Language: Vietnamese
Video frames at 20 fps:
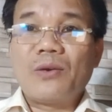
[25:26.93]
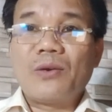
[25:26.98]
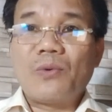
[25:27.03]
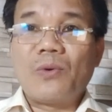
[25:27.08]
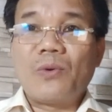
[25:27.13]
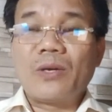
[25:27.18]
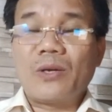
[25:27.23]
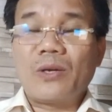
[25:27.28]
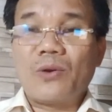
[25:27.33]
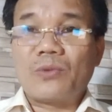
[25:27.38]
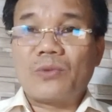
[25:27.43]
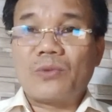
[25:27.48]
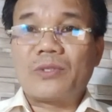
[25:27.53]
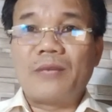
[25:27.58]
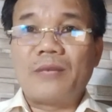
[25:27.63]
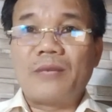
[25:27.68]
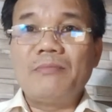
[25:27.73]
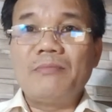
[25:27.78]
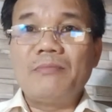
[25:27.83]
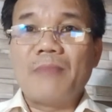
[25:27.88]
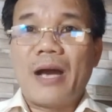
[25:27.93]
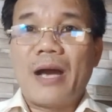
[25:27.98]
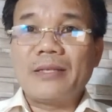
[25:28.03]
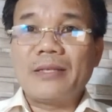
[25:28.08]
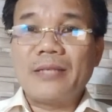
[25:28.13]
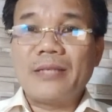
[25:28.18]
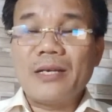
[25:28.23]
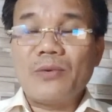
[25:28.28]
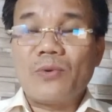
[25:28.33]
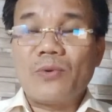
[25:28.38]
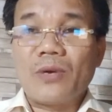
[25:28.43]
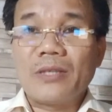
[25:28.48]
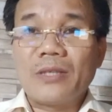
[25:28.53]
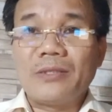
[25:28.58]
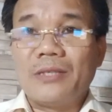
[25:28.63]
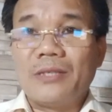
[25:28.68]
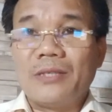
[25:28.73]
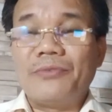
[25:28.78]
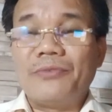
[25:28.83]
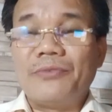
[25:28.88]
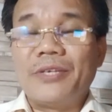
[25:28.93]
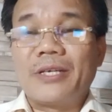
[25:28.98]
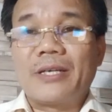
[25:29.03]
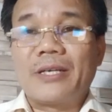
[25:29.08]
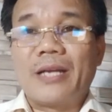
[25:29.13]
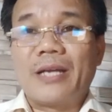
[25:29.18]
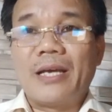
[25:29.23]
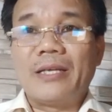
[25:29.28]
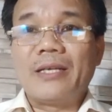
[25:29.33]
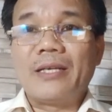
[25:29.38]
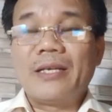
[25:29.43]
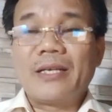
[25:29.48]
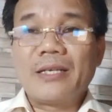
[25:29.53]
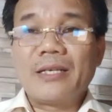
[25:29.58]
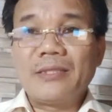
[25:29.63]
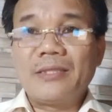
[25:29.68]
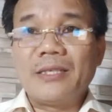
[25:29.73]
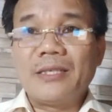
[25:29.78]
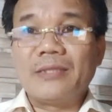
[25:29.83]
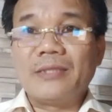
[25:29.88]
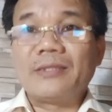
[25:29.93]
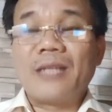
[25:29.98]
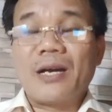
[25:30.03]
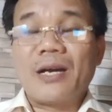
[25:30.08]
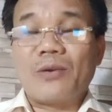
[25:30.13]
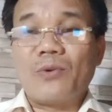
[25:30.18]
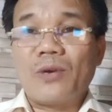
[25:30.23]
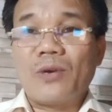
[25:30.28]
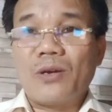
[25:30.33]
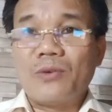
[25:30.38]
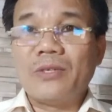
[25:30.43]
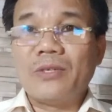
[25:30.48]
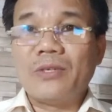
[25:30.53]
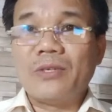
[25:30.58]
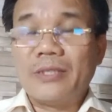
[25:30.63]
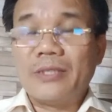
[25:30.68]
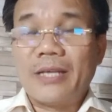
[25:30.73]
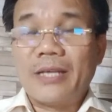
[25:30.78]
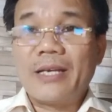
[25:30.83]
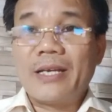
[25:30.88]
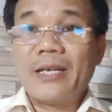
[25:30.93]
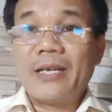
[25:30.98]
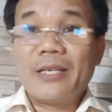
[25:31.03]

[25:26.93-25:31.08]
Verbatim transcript: của cuộc sống, bản chất của cái sự việc này, cái sự thật của con người này,